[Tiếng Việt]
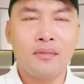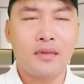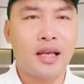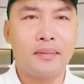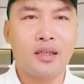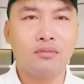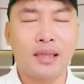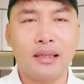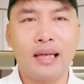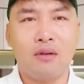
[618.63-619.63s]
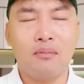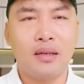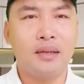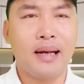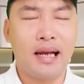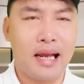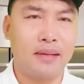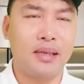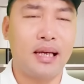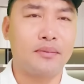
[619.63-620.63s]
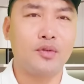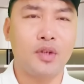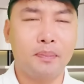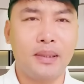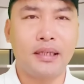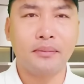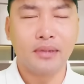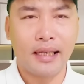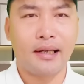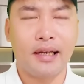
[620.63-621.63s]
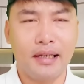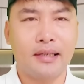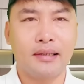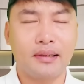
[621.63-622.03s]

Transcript: thì mình cũng tự động mình đi bán hàng mình làm youtube mình kiếm tiền đi